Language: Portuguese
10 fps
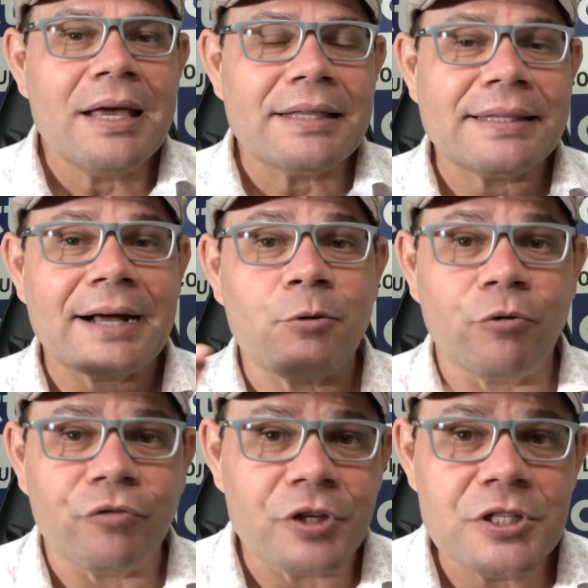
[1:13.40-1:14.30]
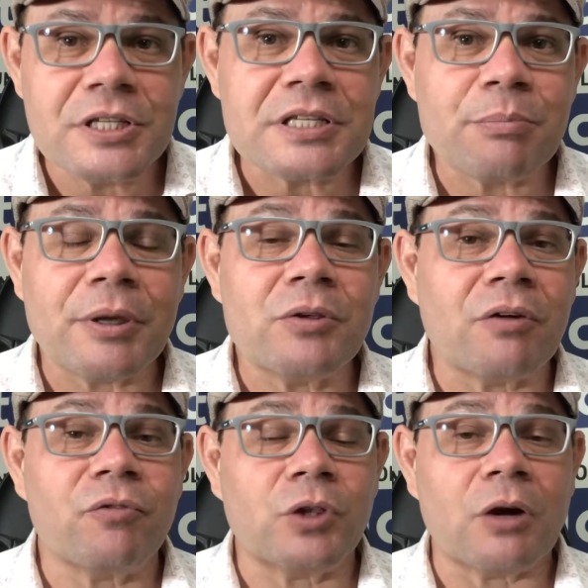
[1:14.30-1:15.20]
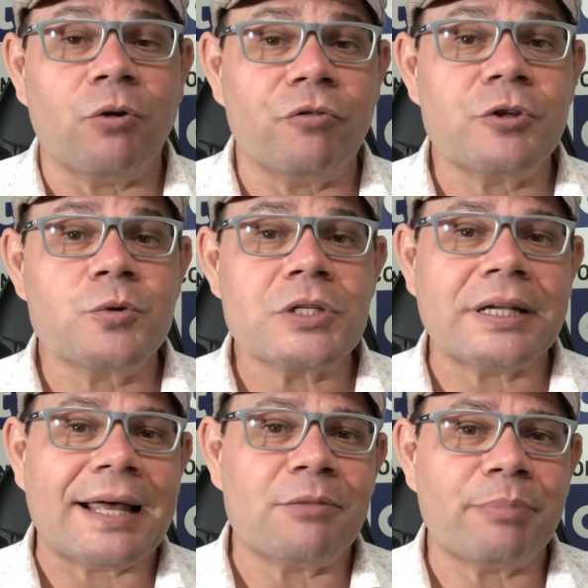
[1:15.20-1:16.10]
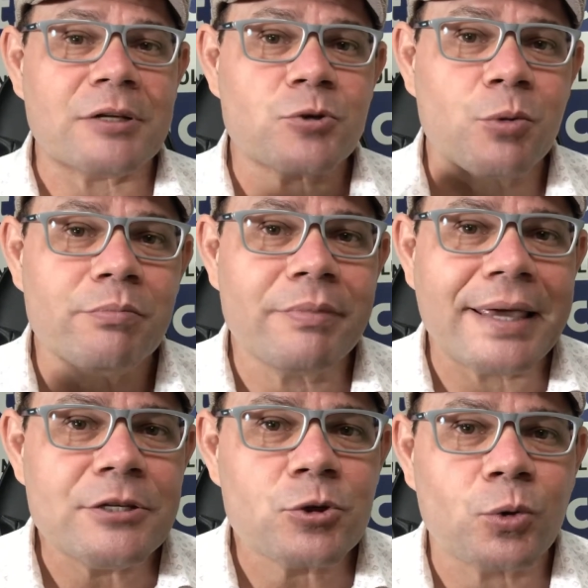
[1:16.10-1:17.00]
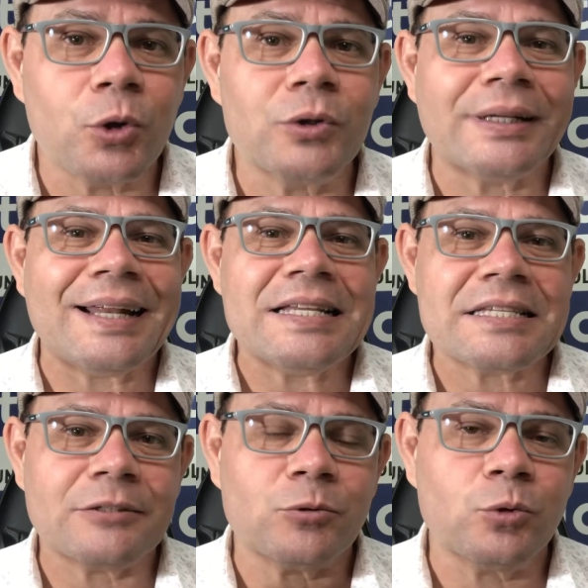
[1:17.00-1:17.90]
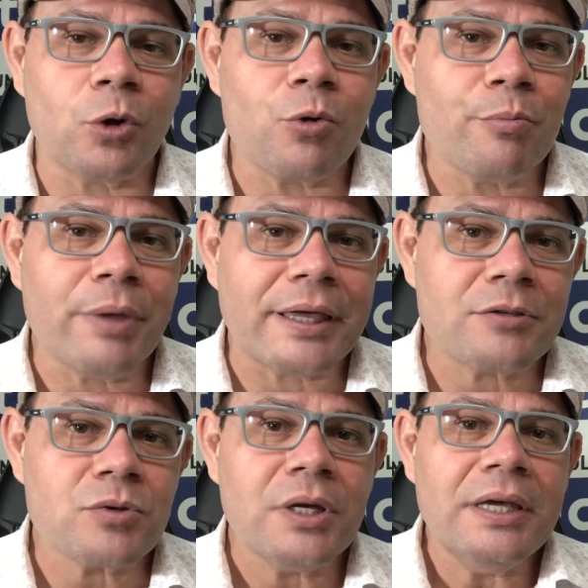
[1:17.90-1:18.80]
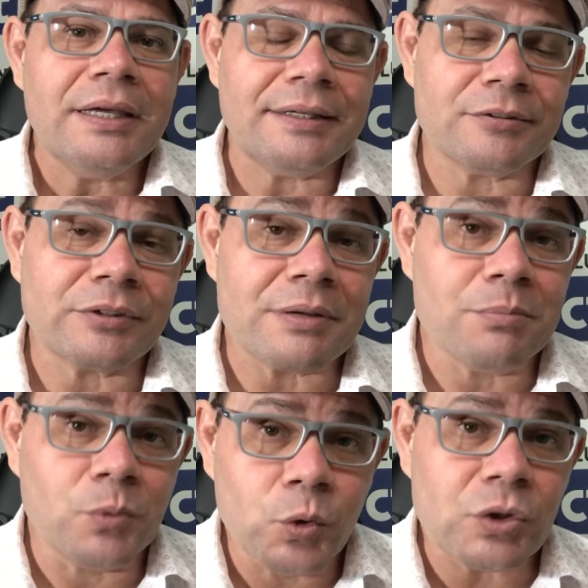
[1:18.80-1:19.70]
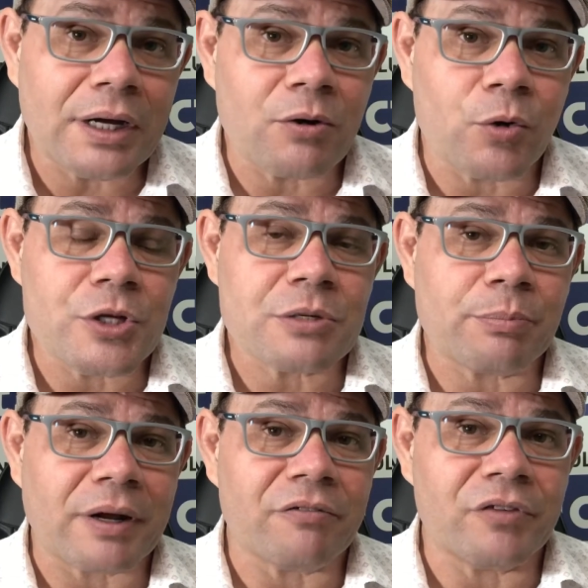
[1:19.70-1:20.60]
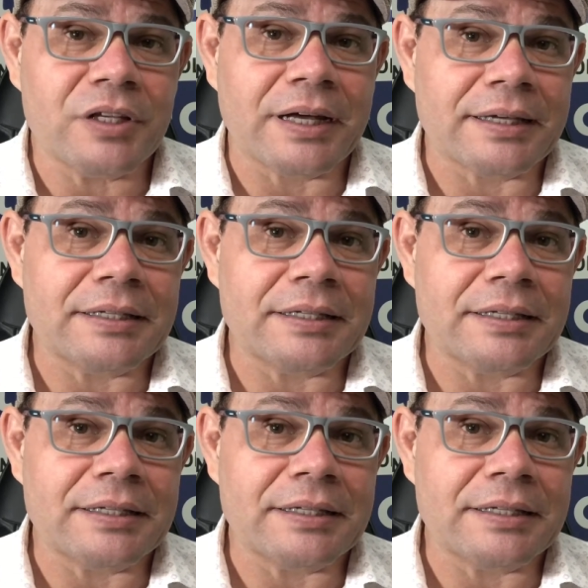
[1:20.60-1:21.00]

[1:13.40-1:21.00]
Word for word: da Covid. A CPI da Covid no Senado passou o mês todo analisando documentos, então tem muita coisa para vir aí.